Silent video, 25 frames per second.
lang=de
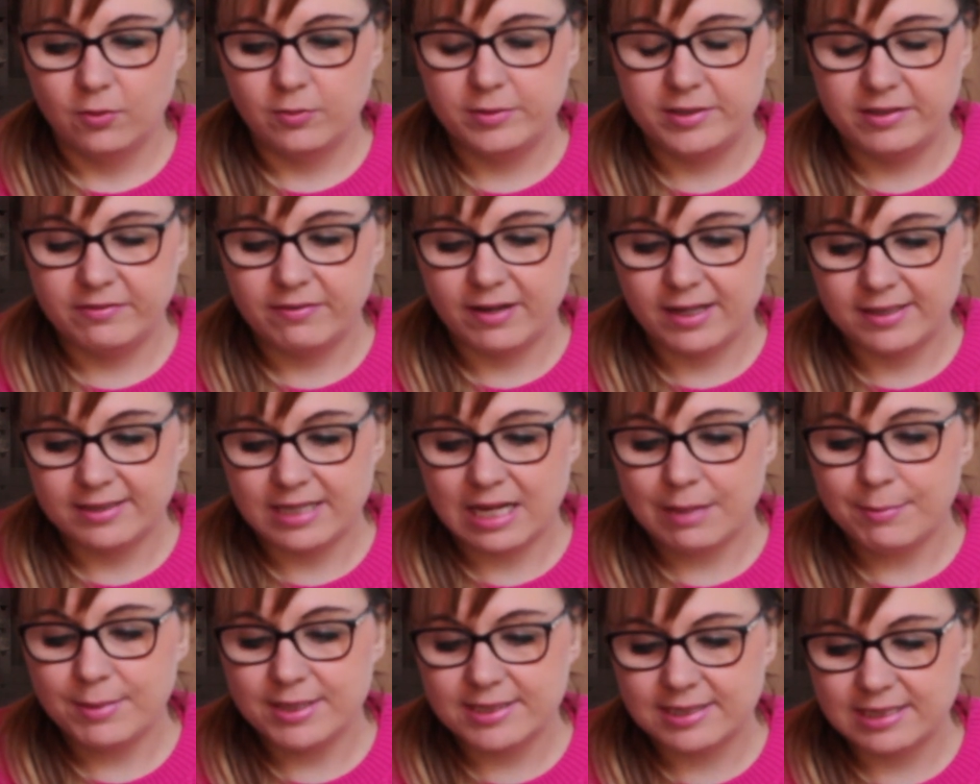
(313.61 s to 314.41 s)
Und die
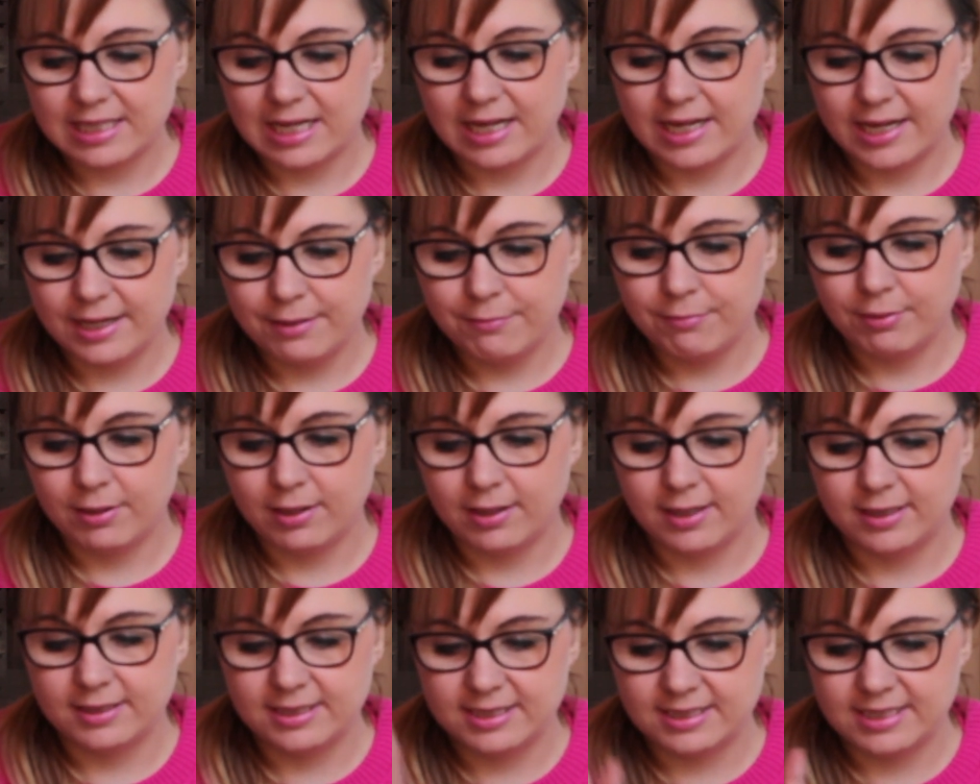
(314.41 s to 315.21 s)
waren damals kein
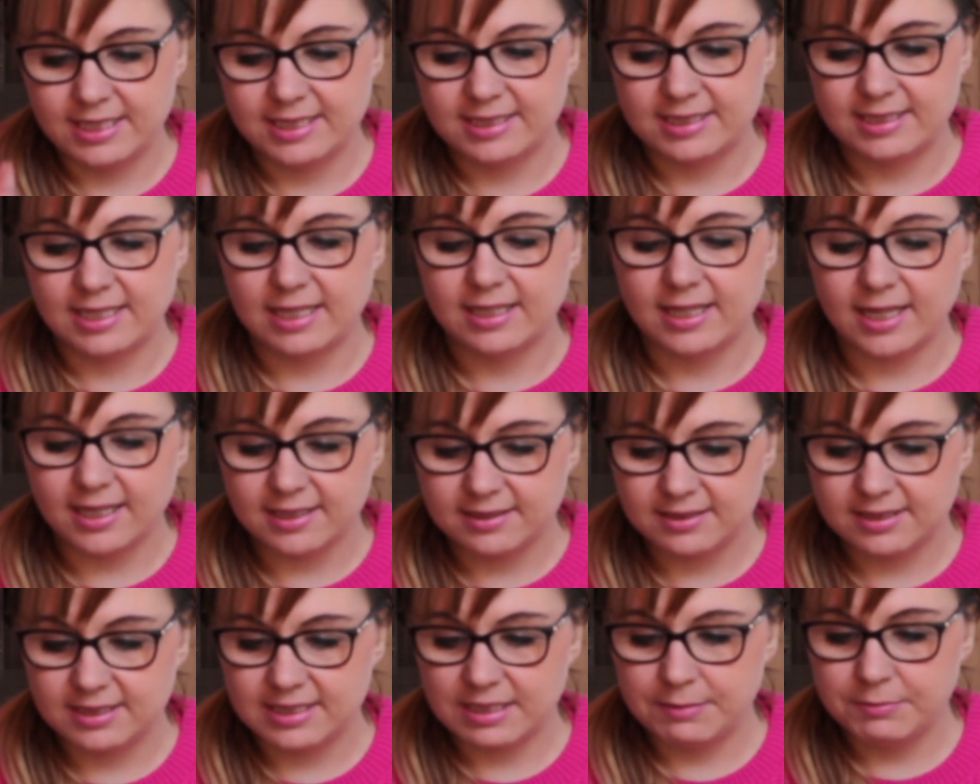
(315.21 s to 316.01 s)
Paar, die sind erst
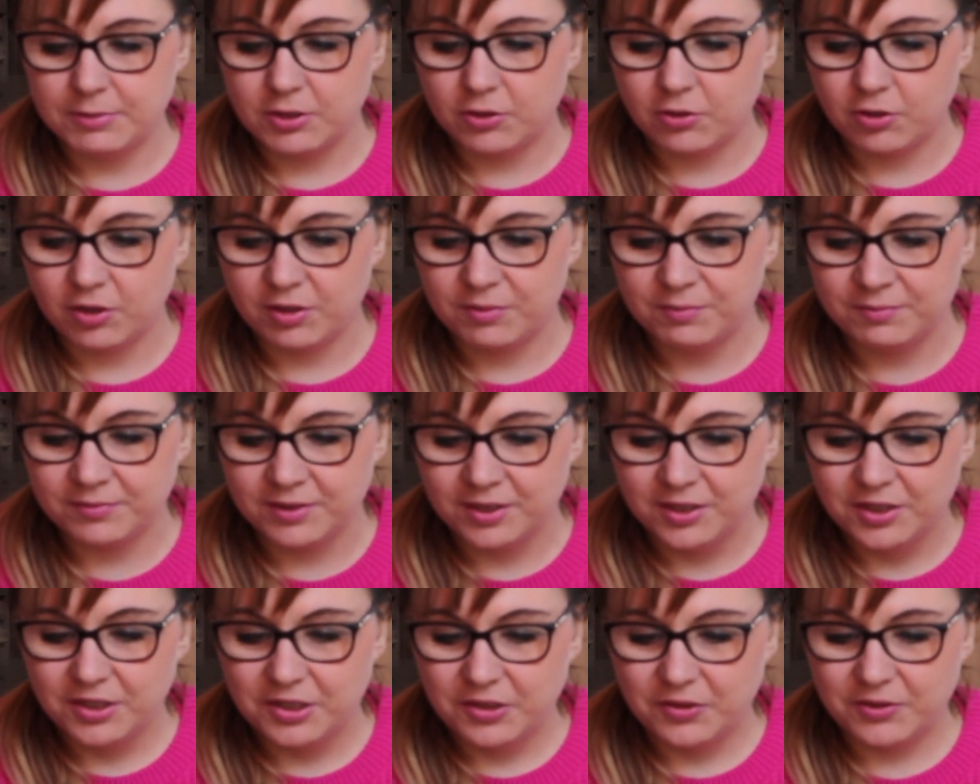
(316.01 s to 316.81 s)
danach zusammengekommen